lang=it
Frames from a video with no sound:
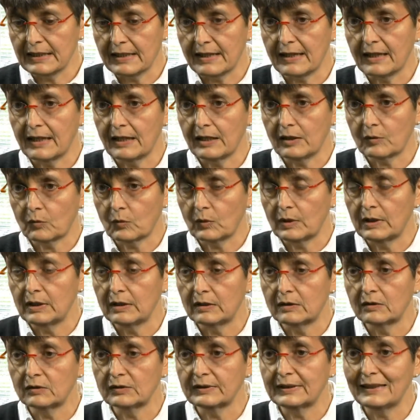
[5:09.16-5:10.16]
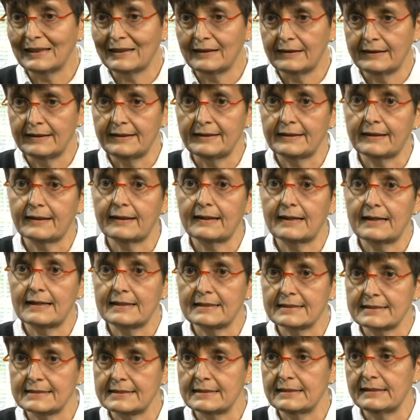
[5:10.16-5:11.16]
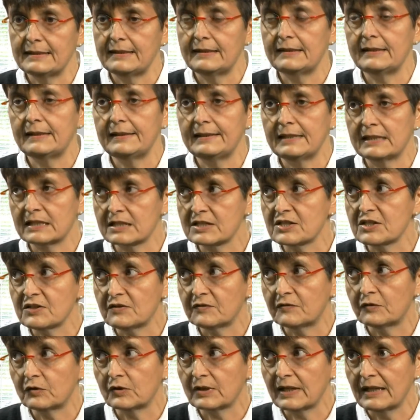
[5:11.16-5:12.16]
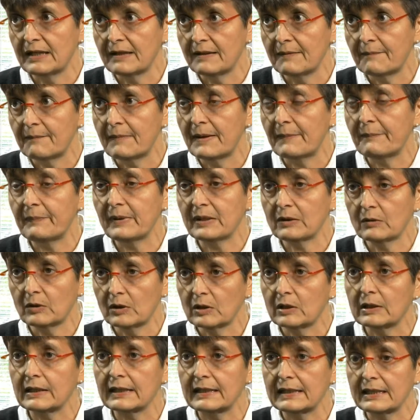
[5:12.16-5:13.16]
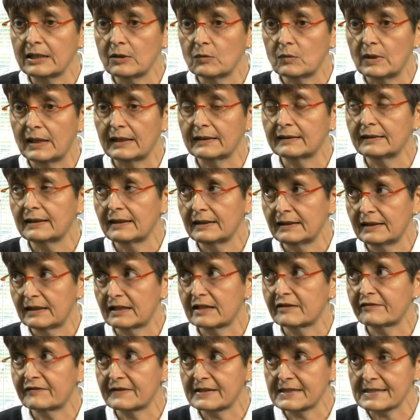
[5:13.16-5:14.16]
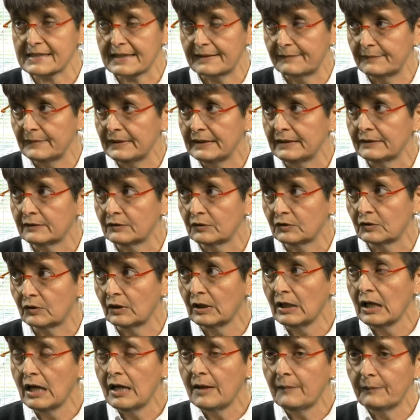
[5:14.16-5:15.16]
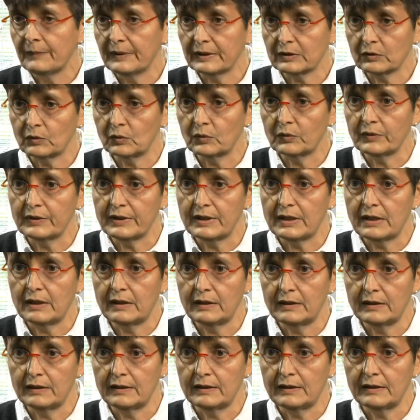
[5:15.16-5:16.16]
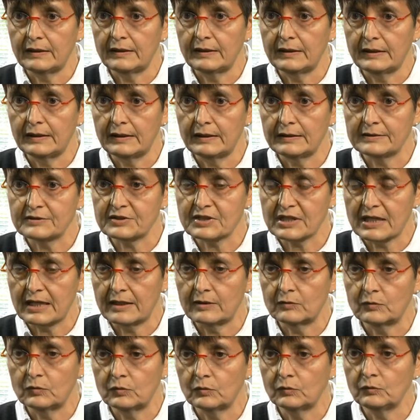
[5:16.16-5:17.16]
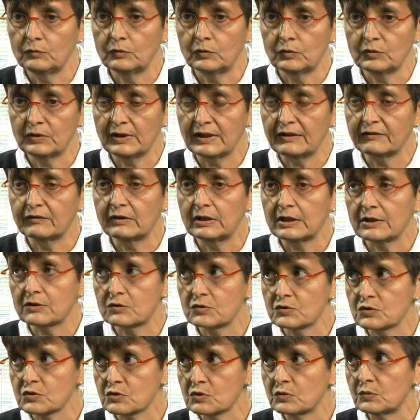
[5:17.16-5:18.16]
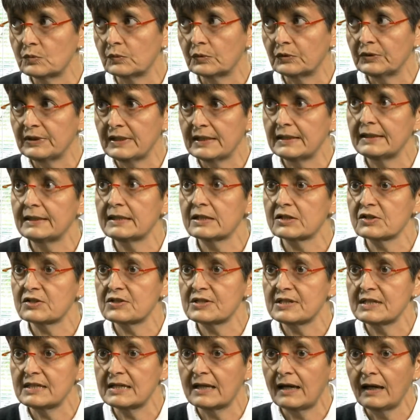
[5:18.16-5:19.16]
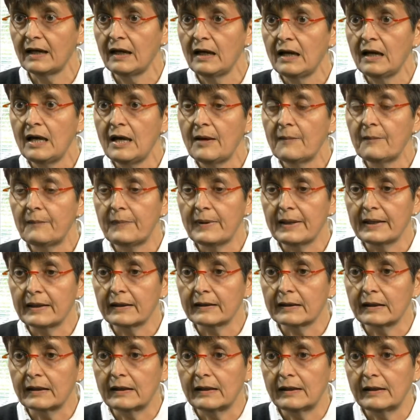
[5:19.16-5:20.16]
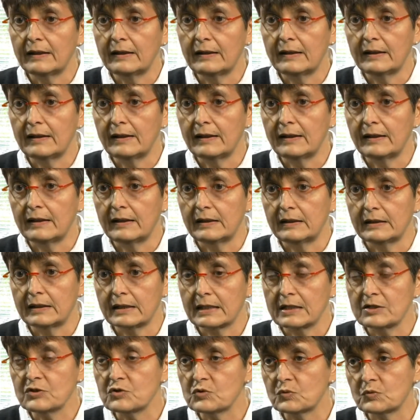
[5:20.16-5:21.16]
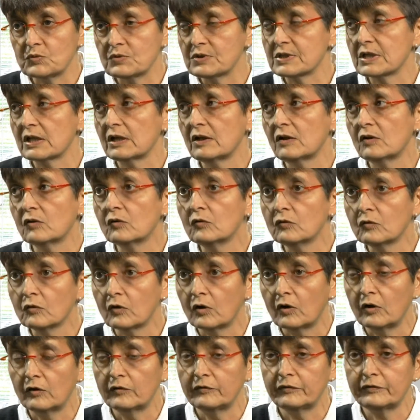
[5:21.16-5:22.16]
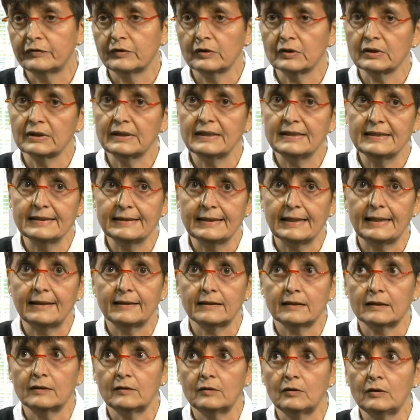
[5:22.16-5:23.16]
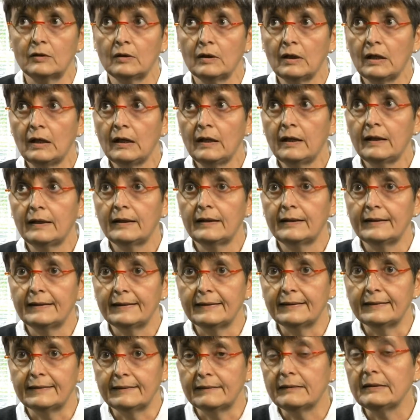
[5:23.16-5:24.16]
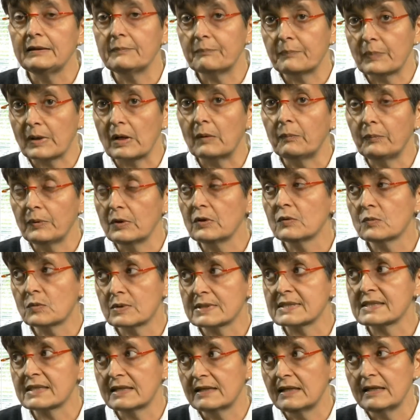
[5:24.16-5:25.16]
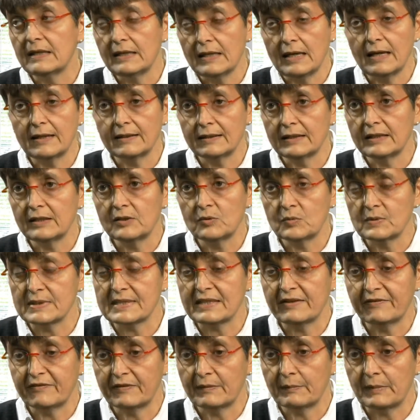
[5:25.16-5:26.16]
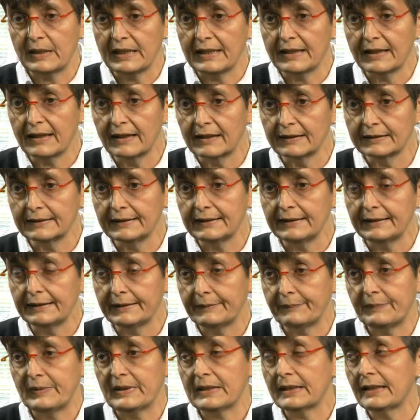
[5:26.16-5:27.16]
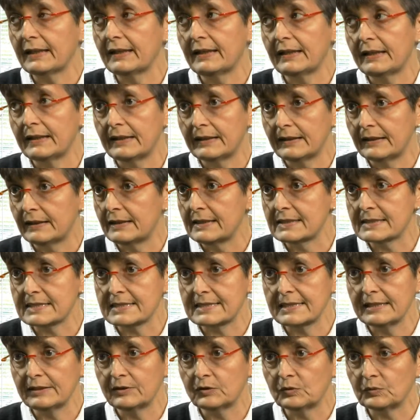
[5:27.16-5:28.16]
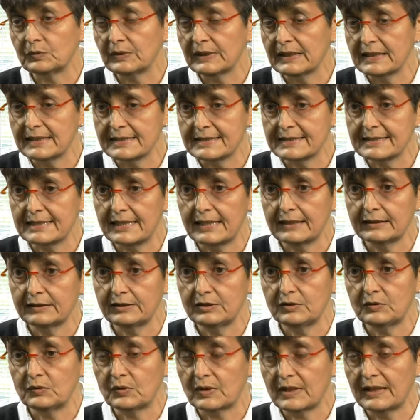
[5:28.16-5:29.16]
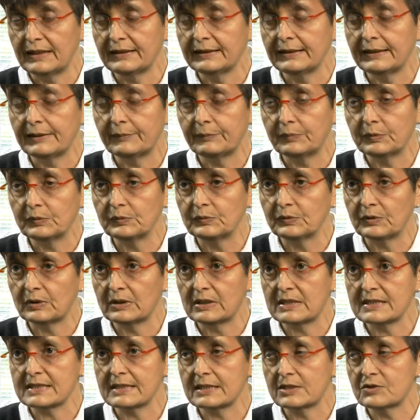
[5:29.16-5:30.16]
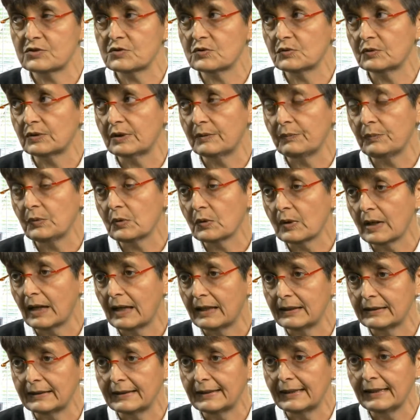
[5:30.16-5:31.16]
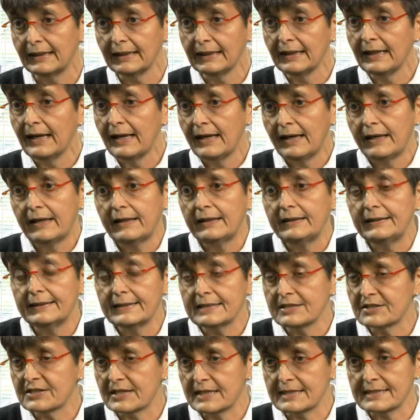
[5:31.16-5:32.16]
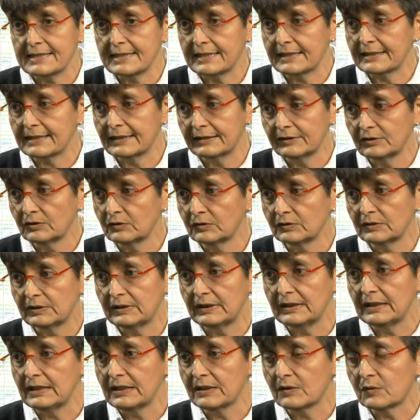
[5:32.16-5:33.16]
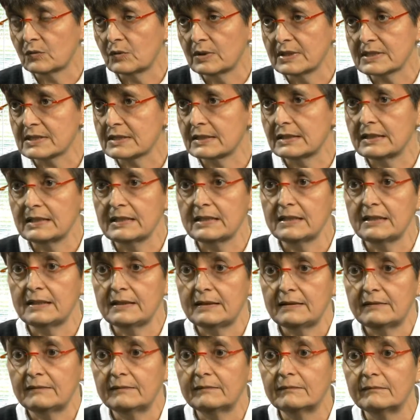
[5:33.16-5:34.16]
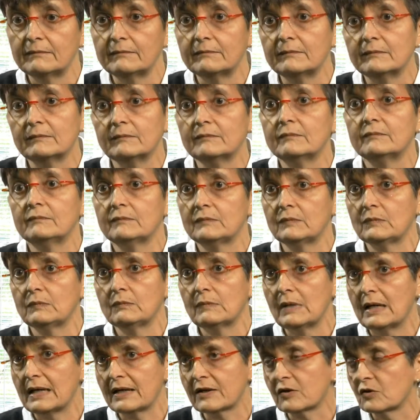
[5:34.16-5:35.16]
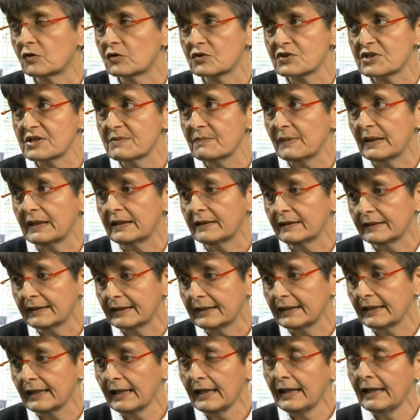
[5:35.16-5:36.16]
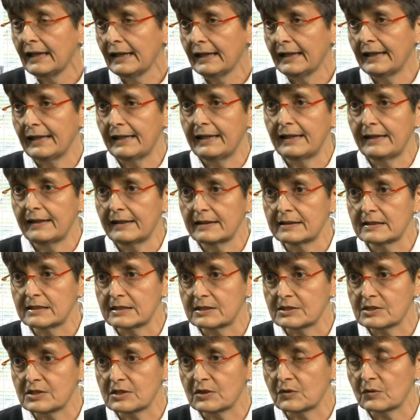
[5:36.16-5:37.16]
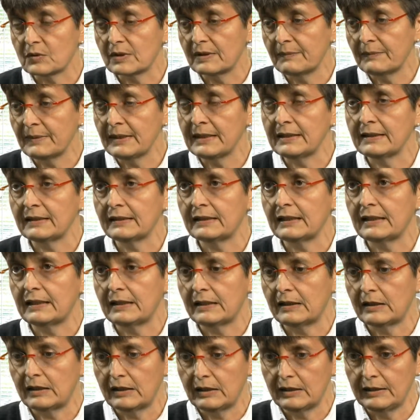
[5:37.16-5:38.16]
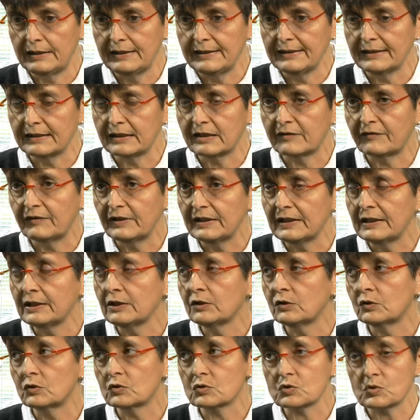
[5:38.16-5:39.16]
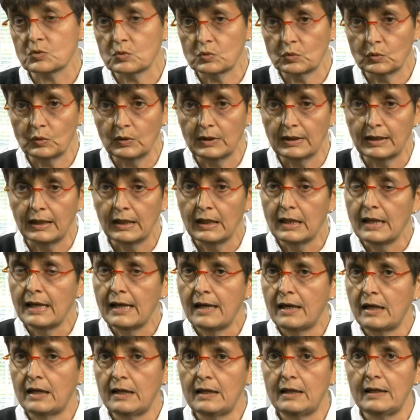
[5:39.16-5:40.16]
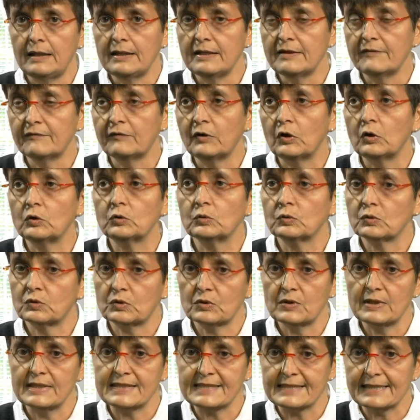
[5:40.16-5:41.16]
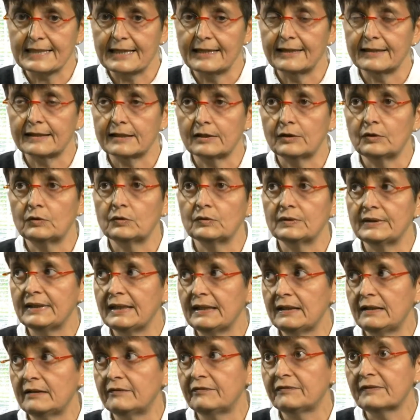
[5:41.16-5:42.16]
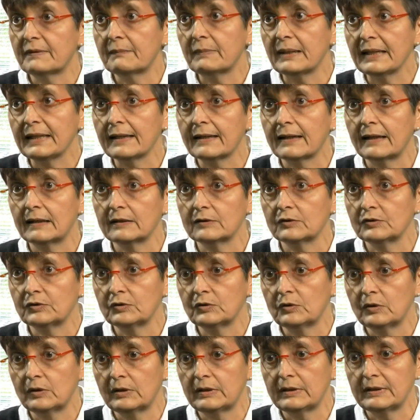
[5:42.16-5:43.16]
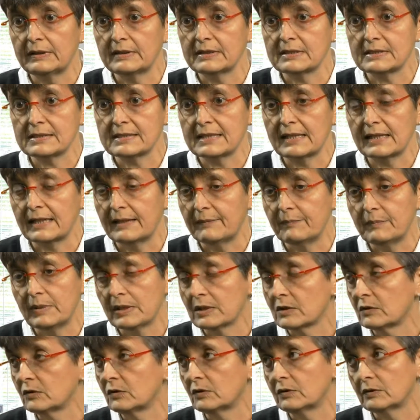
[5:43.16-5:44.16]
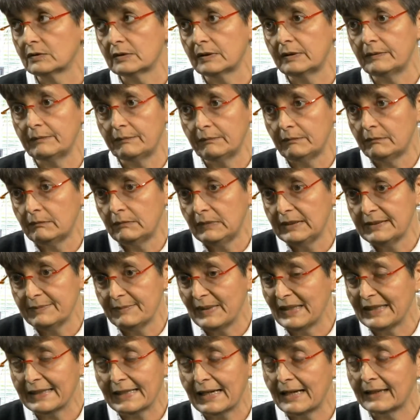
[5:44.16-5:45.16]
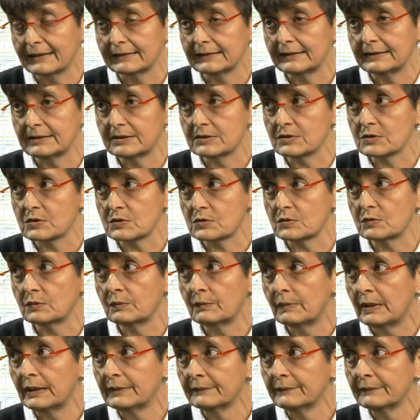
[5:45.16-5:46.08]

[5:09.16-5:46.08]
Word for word: è quello delle case energivore, ma per quel che riguarda il raffrescamento, per cui eh, c'è un notevole consumo di energia per eh, raggiungere un comfort interno eh, proprio in questi, anche in questi fabbricati, perché eh, essendo utilizzati durante appunto la stagione più calda, eh, necessitano di questi mh, mm, accorgimenti che eh, sicuramente eh, intervenendo sull'involucro eh, esterno del fabbricato eh, sarebbero ehm, limitati. Insomma.